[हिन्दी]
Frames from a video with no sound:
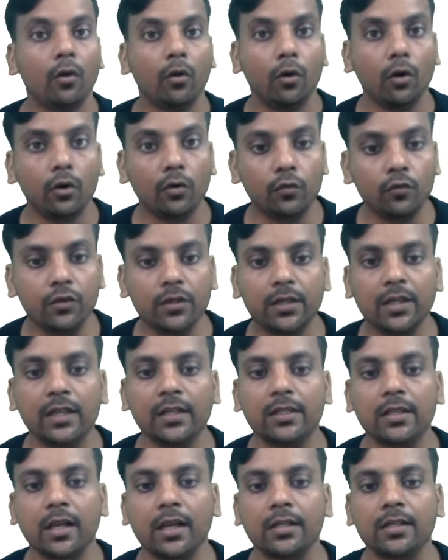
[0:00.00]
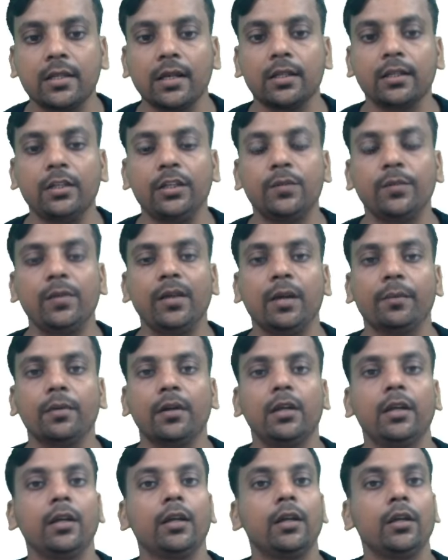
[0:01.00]
और उसके साथ साथ इसमें
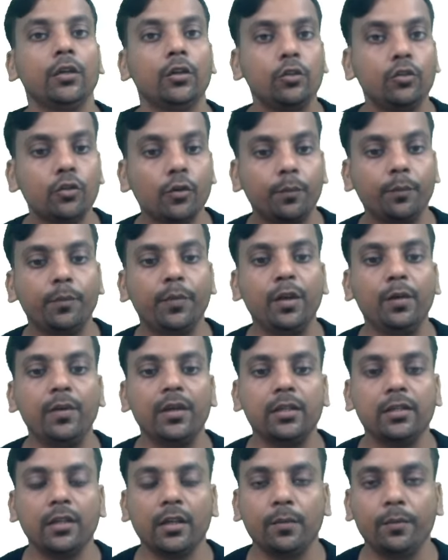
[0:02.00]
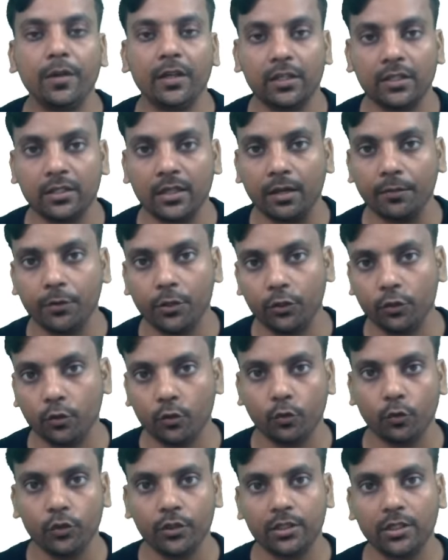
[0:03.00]
आपके जो प्रीवियस ईयर बेस्ड आपके जो
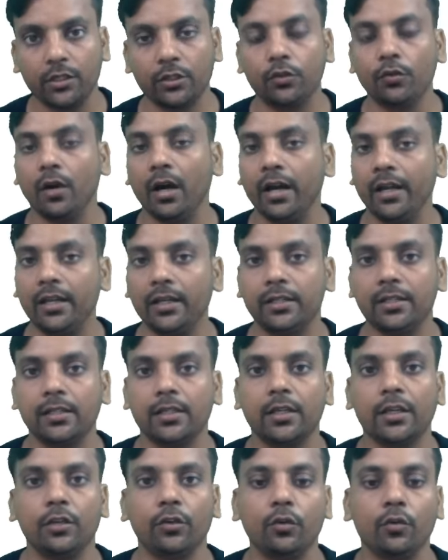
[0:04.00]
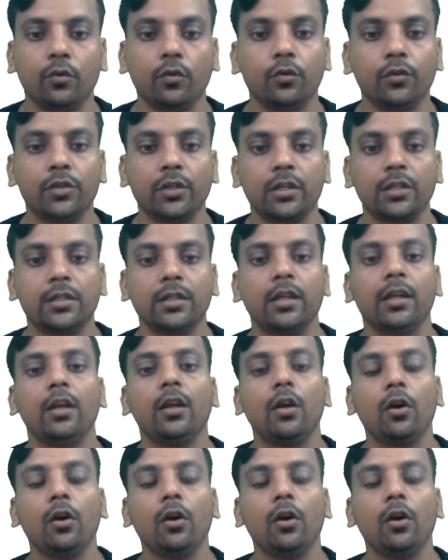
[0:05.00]
क्वेश्चन जो आईएसएस के जो क्वेश्चन हैं